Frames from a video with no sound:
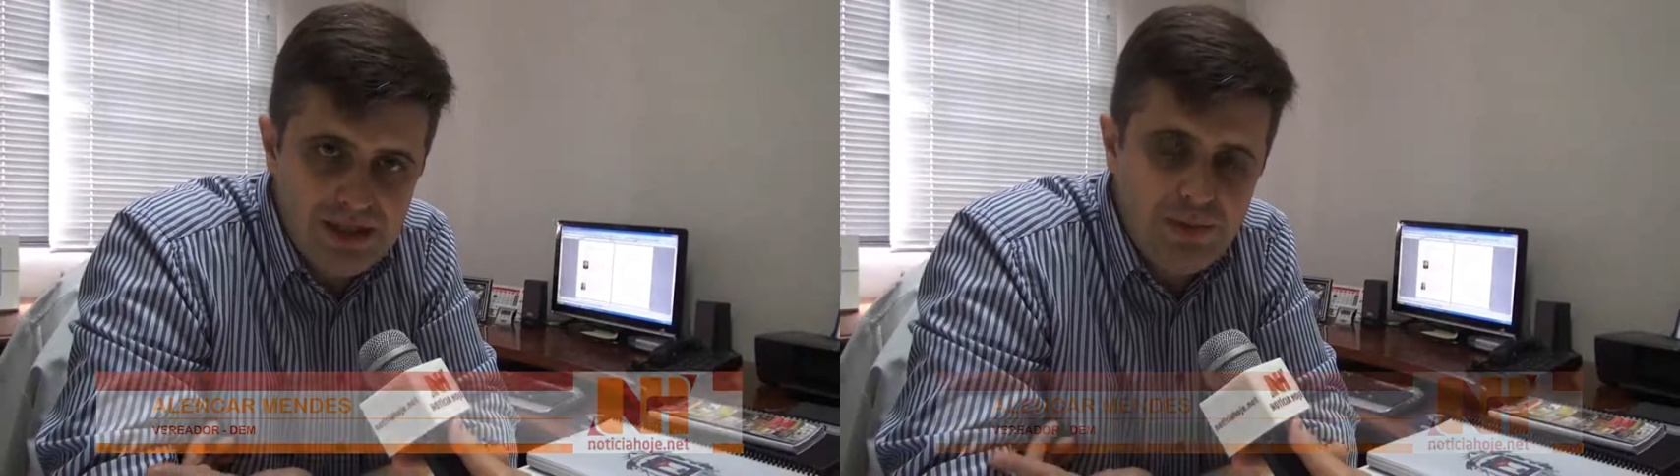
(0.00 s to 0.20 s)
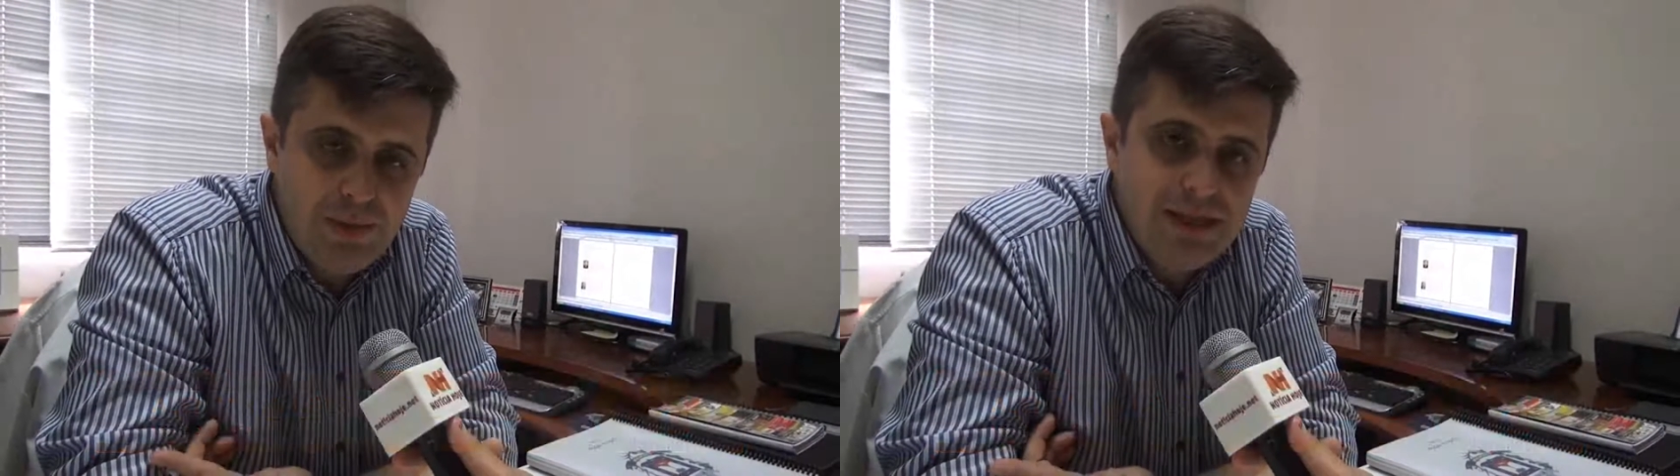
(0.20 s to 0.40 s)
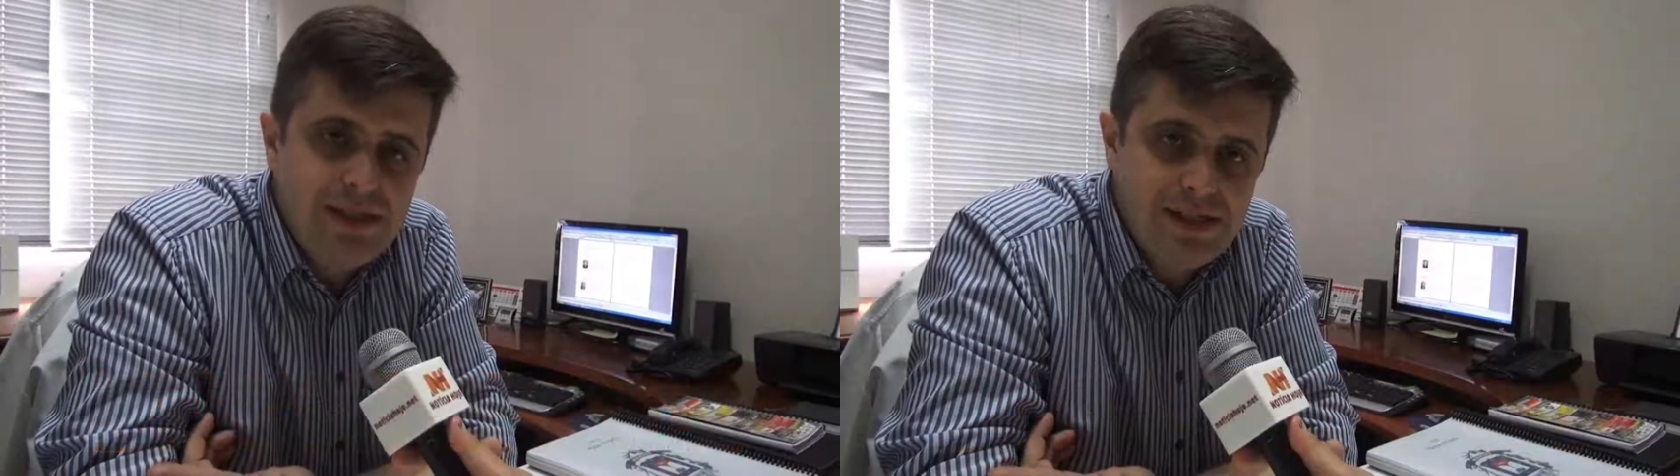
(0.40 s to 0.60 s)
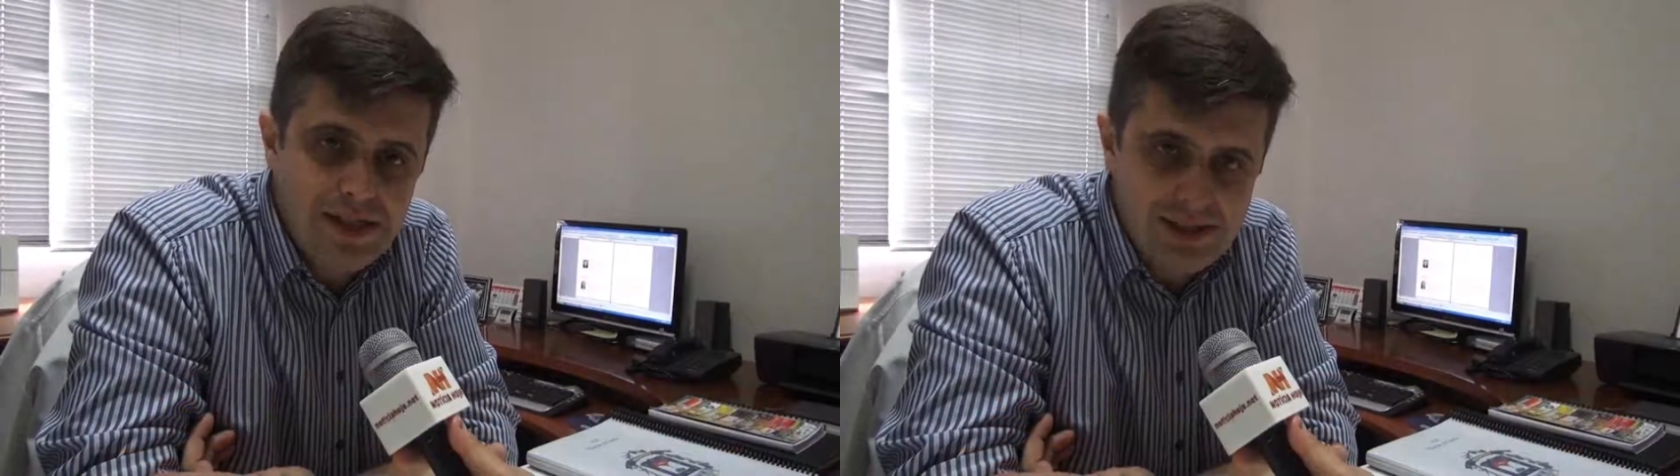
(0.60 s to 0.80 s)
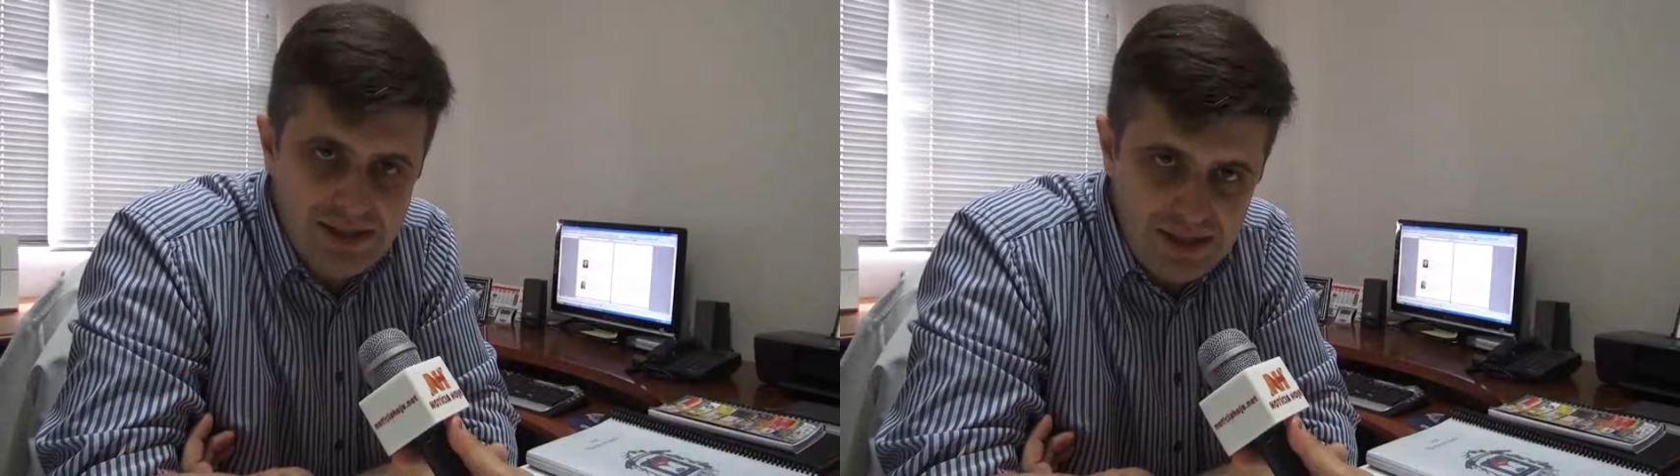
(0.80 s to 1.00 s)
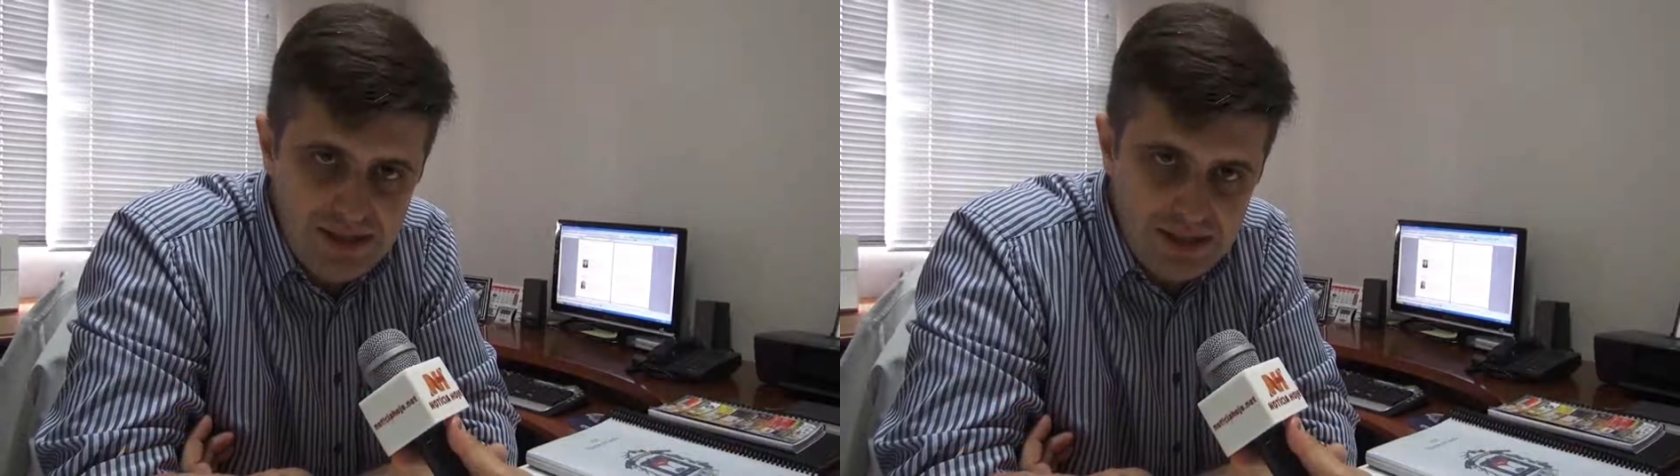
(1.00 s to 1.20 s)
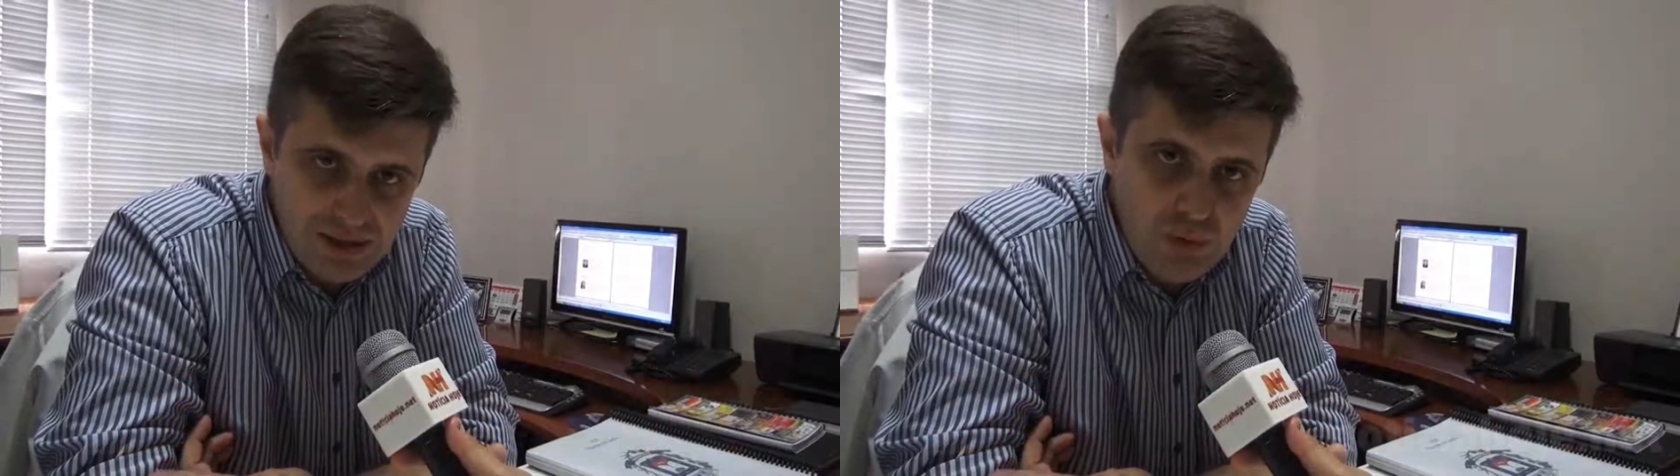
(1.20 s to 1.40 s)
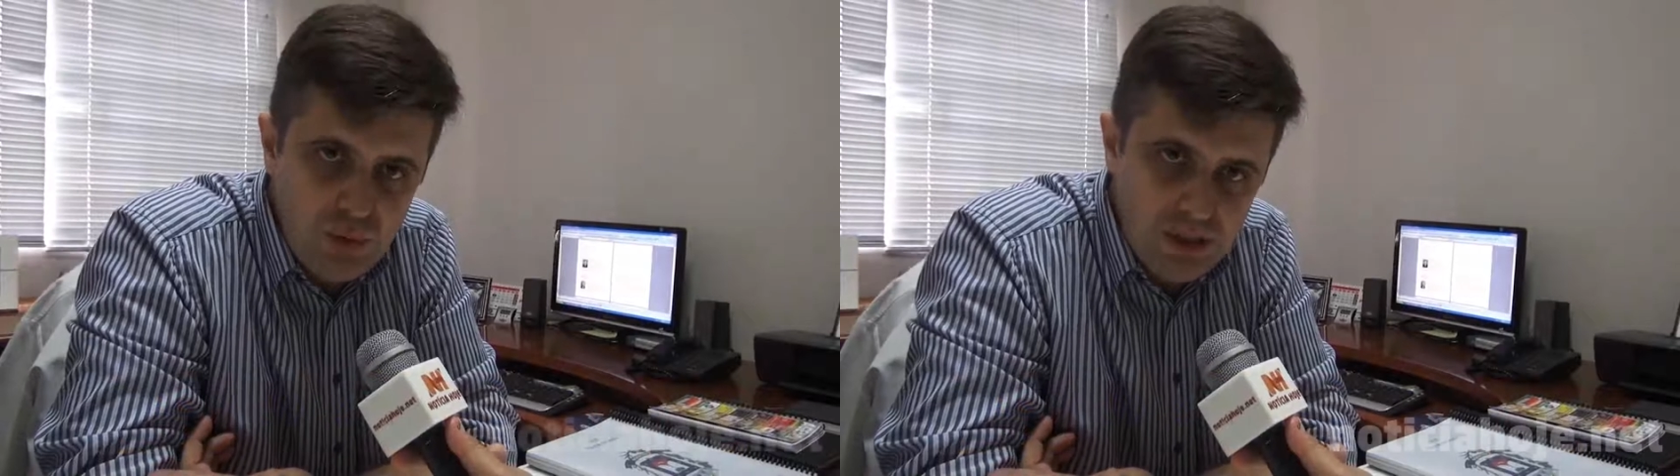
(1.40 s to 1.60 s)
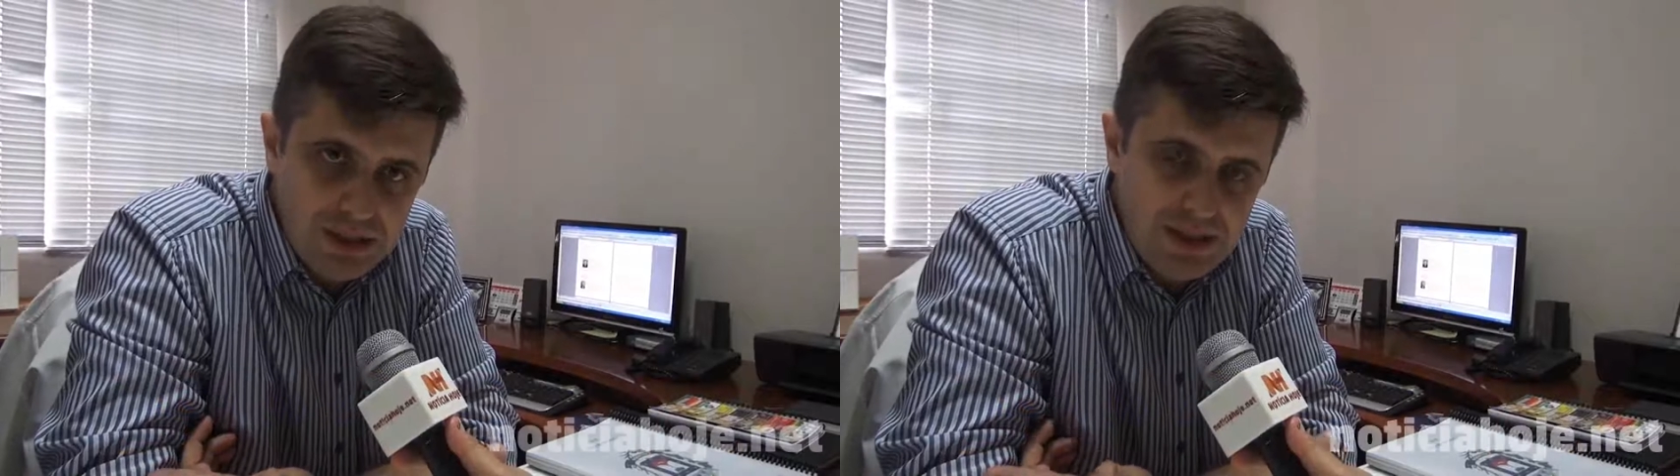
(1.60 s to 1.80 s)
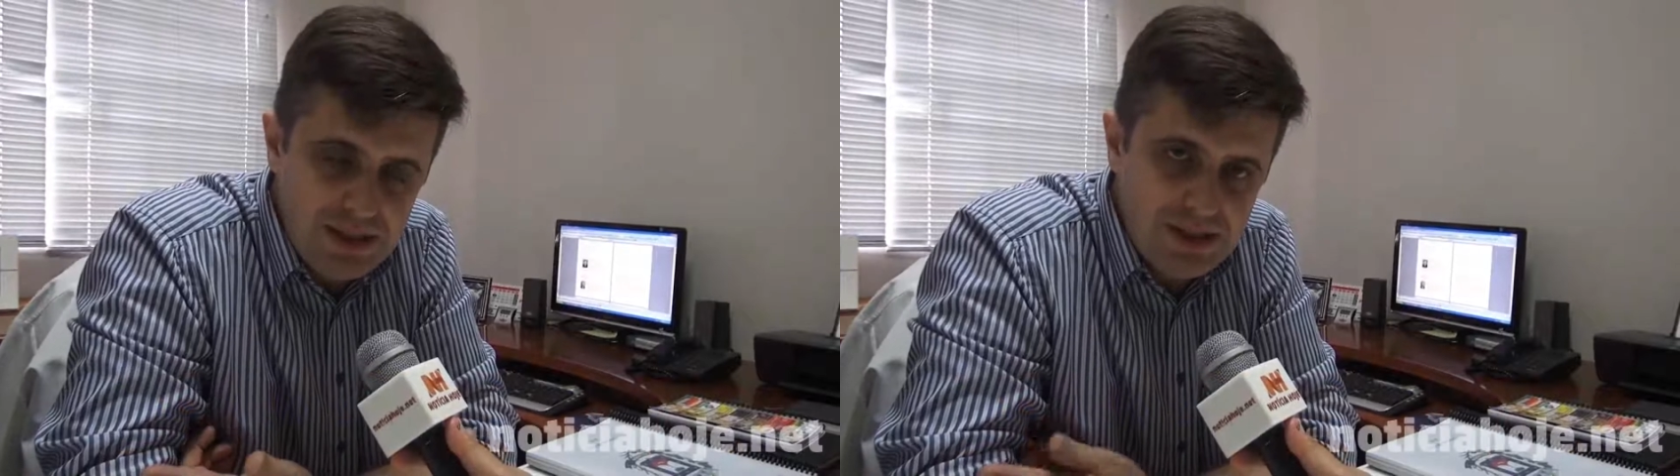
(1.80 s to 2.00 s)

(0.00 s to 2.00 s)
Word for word: são mais de 700 ruas que